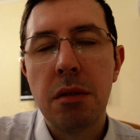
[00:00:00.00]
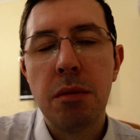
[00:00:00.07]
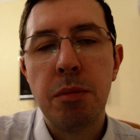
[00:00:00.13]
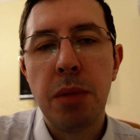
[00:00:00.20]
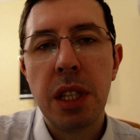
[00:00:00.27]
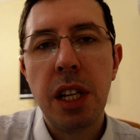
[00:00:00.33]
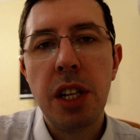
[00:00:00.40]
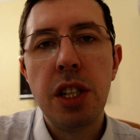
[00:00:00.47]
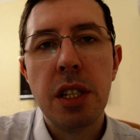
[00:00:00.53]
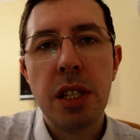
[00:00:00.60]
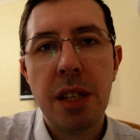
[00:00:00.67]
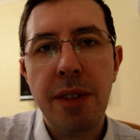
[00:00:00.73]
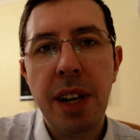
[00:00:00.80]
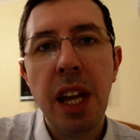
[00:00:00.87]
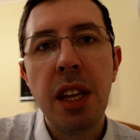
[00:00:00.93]
подачи
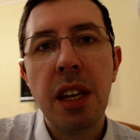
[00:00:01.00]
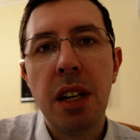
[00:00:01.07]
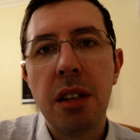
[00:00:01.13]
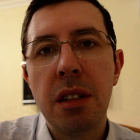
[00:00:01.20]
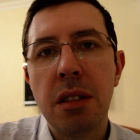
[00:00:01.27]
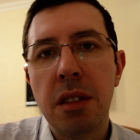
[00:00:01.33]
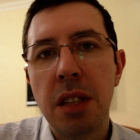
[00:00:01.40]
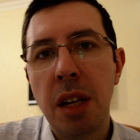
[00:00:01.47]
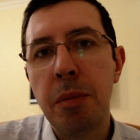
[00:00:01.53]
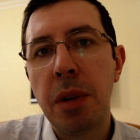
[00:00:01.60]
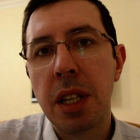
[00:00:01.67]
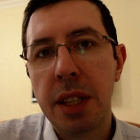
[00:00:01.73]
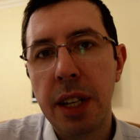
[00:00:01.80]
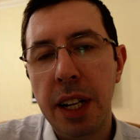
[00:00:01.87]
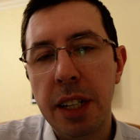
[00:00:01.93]
заявления на
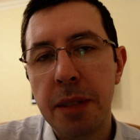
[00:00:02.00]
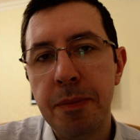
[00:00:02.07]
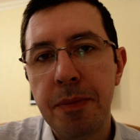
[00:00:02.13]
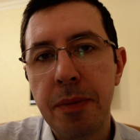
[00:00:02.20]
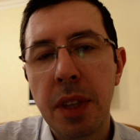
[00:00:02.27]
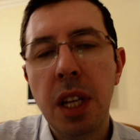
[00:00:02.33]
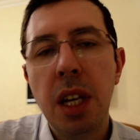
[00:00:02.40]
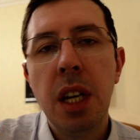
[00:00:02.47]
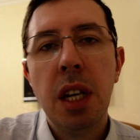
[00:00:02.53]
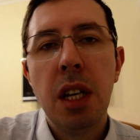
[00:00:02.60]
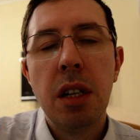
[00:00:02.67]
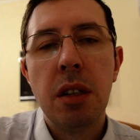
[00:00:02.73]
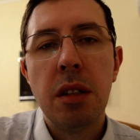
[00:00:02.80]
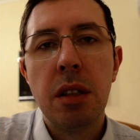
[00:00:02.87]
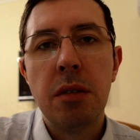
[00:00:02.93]
портале.
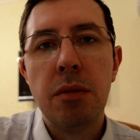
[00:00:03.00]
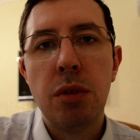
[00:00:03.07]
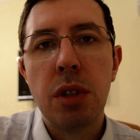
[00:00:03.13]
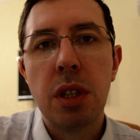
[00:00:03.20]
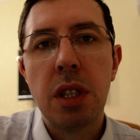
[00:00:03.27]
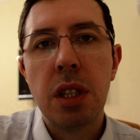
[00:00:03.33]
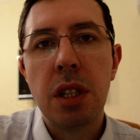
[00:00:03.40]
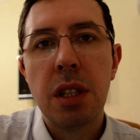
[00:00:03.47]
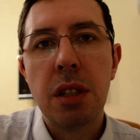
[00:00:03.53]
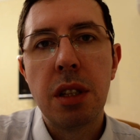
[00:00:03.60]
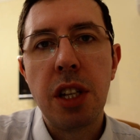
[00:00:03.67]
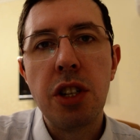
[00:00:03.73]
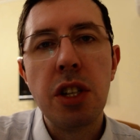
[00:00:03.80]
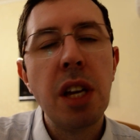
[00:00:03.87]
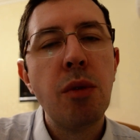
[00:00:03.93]
Э, вот, э,
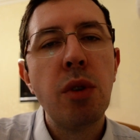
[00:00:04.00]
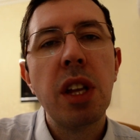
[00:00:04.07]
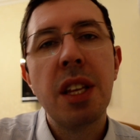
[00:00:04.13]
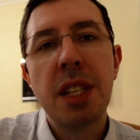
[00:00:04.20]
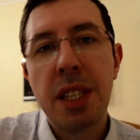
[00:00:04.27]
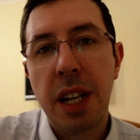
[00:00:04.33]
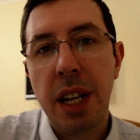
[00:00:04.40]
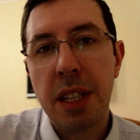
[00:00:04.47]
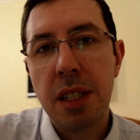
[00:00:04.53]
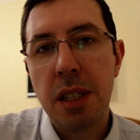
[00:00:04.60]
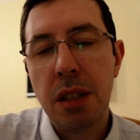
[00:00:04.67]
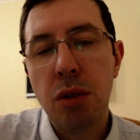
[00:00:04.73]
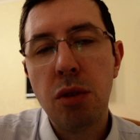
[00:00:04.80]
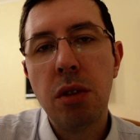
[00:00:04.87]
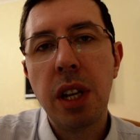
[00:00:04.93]
точнее его регистрация.
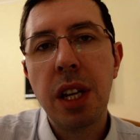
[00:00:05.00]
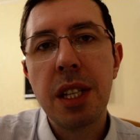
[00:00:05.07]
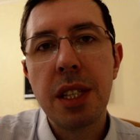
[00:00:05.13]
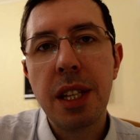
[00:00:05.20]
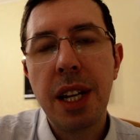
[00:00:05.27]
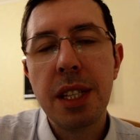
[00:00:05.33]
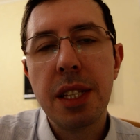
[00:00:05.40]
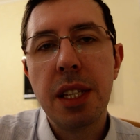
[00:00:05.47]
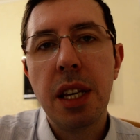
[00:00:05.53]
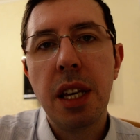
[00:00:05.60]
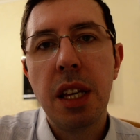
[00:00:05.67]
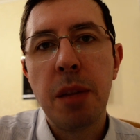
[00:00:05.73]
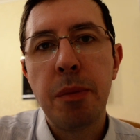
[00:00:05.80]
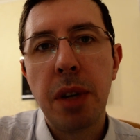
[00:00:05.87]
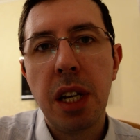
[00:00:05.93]
Но ну, регистрация
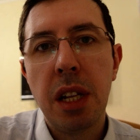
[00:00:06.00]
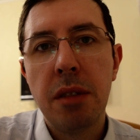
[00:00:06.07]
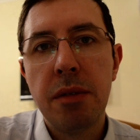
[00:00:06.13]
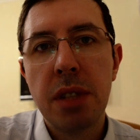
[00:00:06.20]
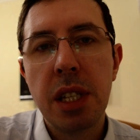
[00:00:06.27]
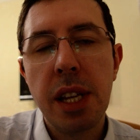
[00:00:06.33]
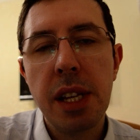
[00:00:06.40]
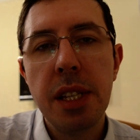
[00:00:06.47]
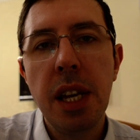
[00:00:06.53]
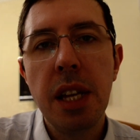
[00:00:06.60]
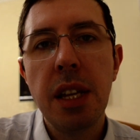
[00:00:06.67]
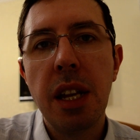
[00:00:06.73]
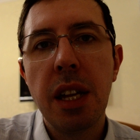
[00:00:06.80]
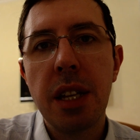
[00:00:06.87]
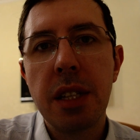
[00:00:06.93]
я отправил в
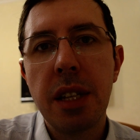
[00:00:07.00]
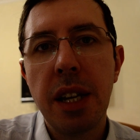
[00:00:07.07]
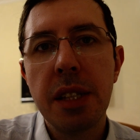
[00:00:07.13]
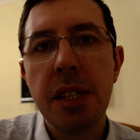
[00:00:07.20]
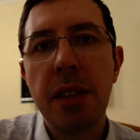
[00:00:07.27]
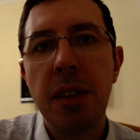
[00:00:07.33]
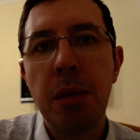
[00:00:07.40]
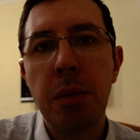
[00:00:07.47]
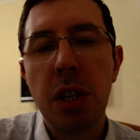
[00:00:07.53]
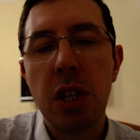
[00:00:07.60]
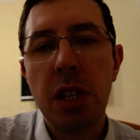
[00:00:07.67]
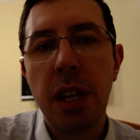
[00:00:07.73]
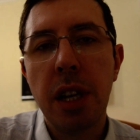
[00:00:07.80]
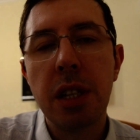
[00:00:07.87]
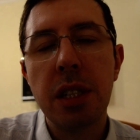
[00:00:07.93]
воскресенье, регистрация мне
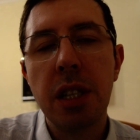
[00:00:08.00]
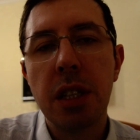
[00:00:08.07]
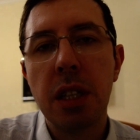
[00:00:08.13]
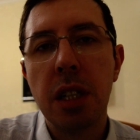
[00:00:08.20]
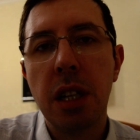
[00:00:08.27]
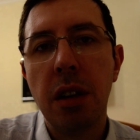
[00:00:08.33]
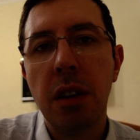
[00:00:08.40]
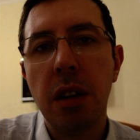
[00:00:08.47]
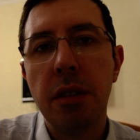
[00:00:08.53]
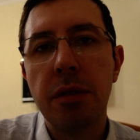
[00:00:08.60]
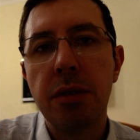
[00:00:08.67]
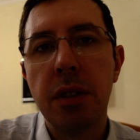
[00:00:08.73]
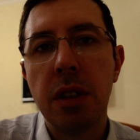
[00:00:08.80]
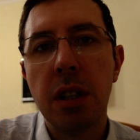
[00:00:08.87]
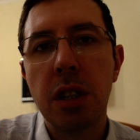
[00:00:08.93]
пришла где-то
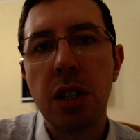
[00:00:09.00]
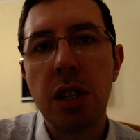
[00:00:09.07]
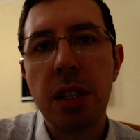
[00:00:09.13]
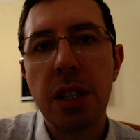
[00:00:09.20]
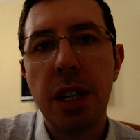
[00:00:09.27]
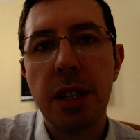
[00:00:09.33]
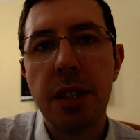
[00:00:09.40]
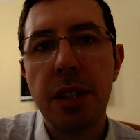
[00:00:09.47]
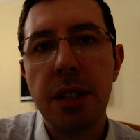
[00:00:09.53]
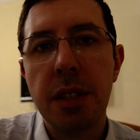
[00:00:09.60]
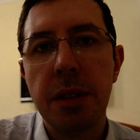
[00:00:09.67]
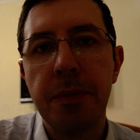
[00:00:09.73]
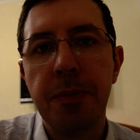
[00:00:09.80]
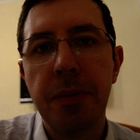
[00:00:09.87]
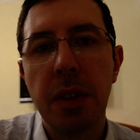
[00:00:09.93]
э, в 16
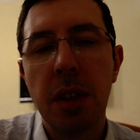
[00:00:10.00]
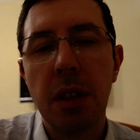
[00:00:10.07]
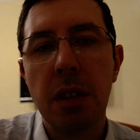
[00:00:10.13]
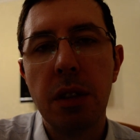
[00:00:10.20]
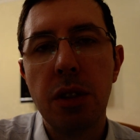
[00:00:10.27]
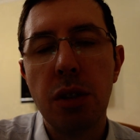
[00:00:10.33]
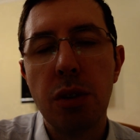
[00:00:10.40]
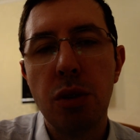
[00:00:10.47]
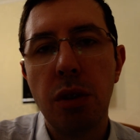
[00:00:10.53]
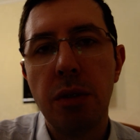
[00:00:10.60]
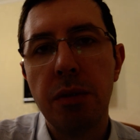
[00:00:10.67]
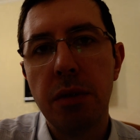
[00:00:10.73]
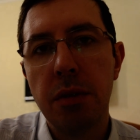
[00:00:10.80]
часов